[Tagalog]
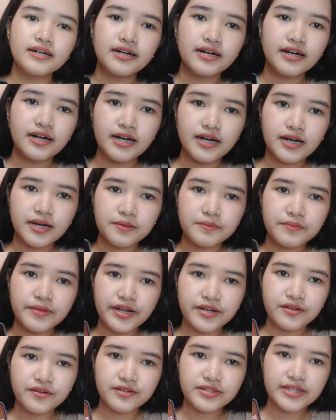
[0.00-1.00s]
Um,
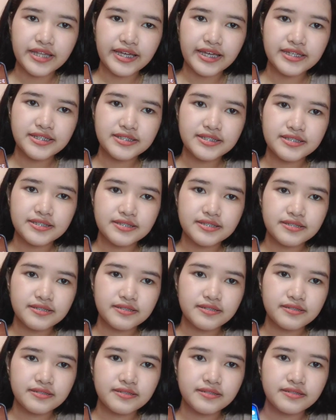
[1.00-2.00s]
recognize
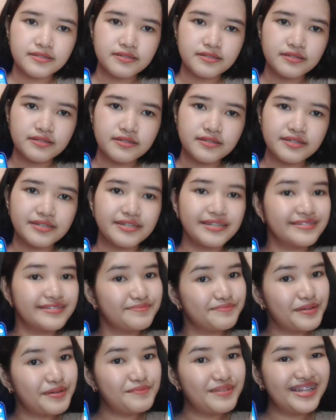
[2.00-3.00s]

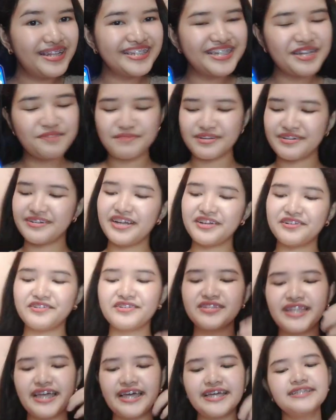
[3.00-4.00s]
mabilis siya
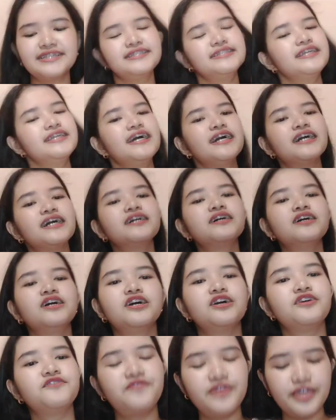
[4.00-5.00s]
mag-recognize ng
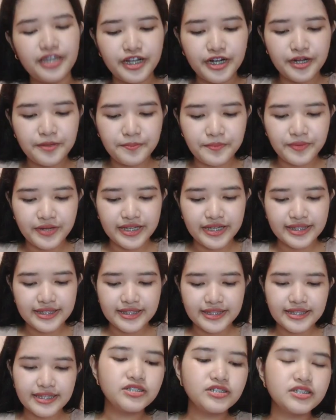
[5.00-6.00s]
fingerprint.
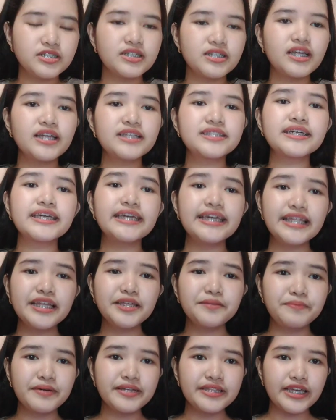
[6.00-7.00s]
Nasa
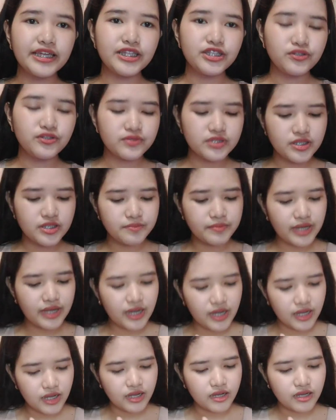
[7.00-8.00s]
gilid pa din yung SIM,
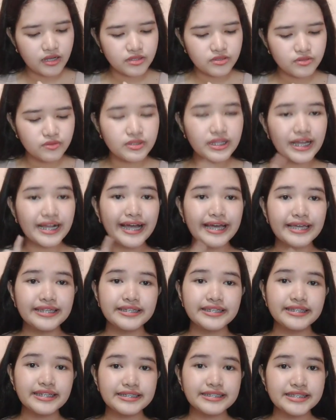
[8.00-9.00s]
uh, yung lagay
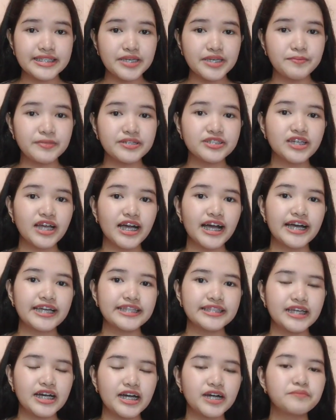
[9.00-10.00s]
niya ng SIM at saka
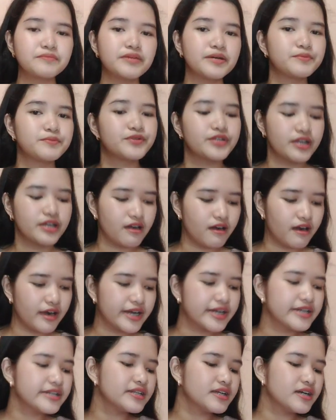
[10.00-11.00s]
ng memory
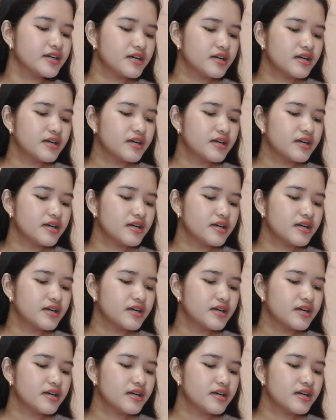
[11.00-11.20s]
card.